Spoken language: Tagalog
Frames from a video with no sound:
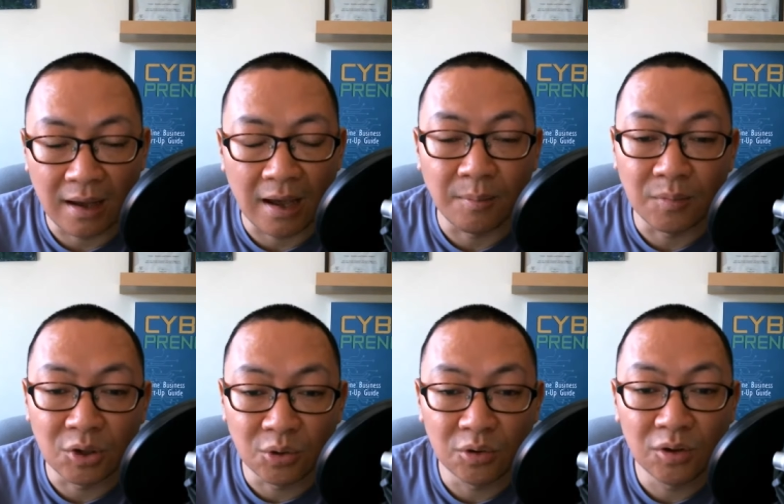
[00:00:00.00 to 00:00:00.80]
I'm
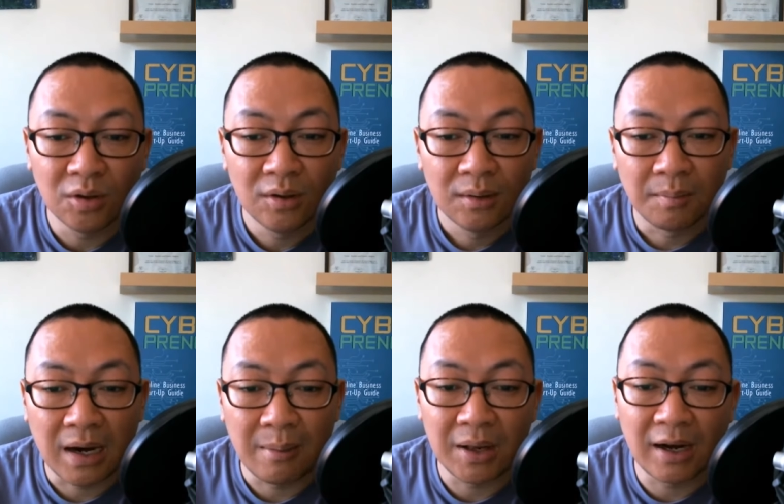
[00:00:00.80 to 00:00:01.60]
sure
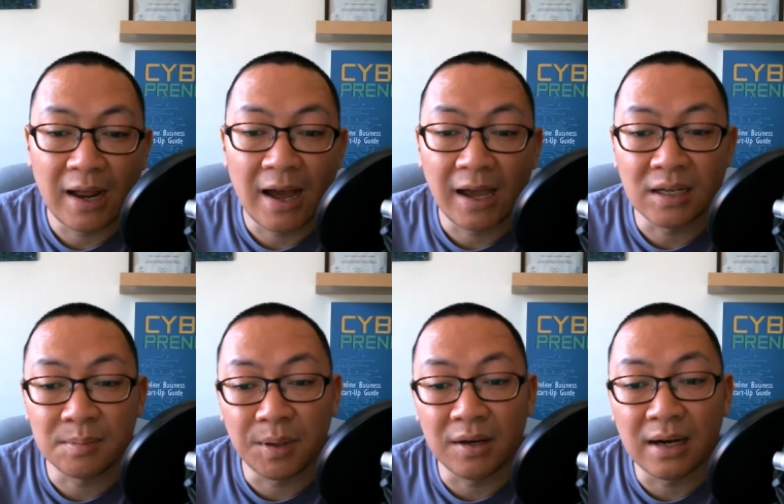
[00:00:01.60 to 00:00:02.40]
marami rin
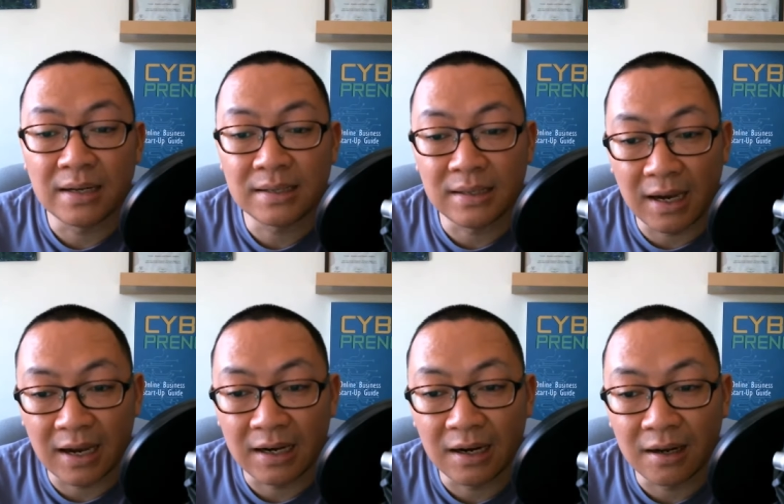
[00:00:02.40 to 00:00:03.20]
nakaka-experience
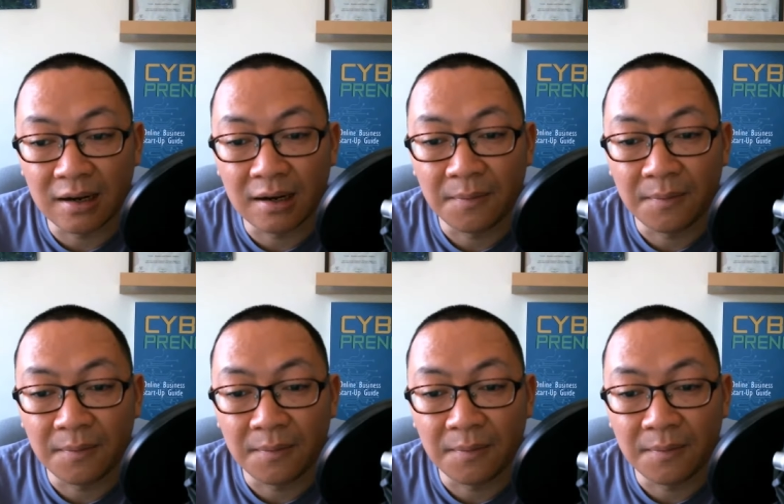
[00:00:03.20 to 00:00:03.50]
niyan ng